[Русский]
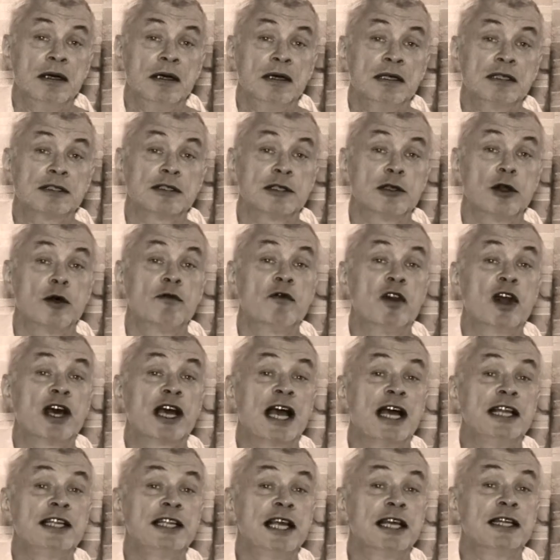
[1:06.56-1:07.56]
Словно
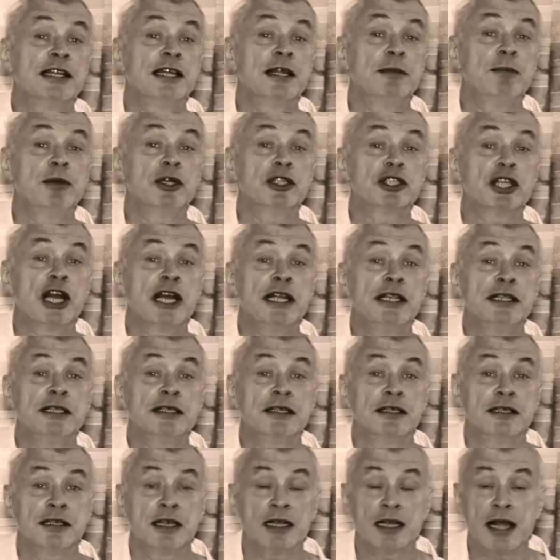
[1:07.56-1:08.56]
хотят добежать
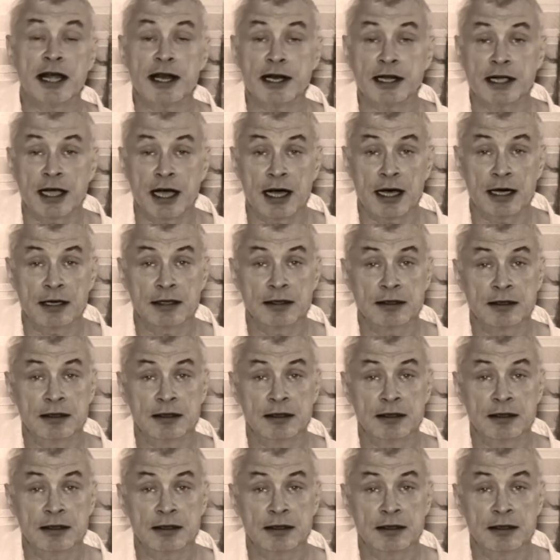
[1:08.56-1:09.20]
до ларька,